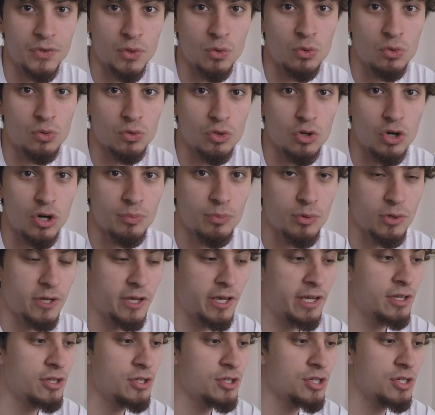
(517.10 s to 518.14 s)
ou um copo
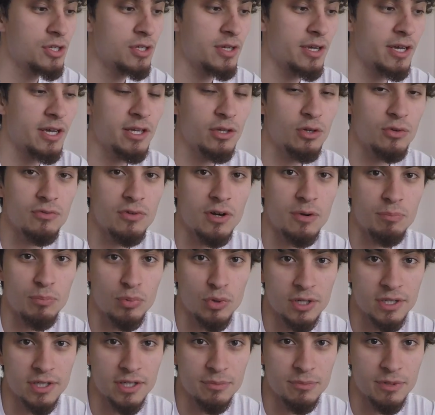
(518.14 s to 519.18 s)
quente é que o
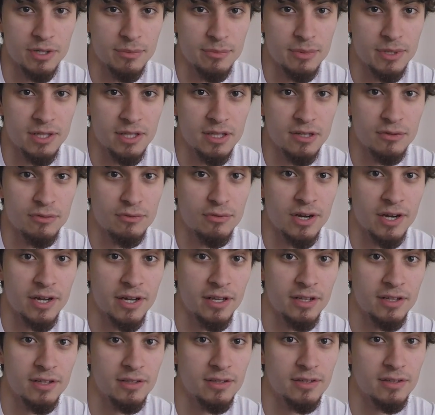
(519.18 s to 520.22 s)
vapor da bebida
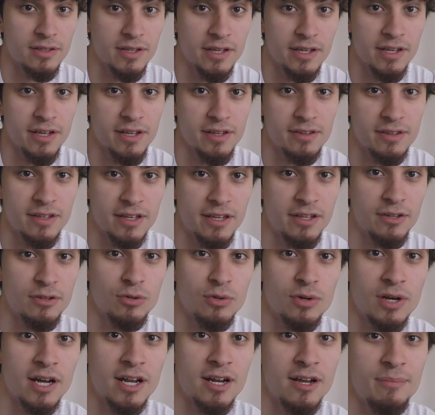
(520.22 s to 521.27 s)
vai derretendo o
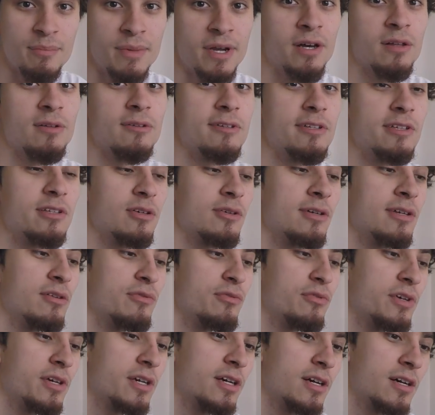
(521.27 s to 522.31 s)
caramelo, então ele
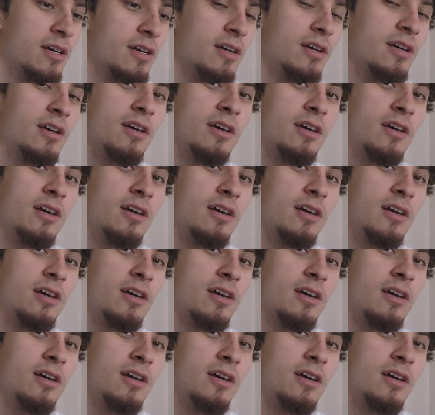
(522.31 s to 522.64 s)
fica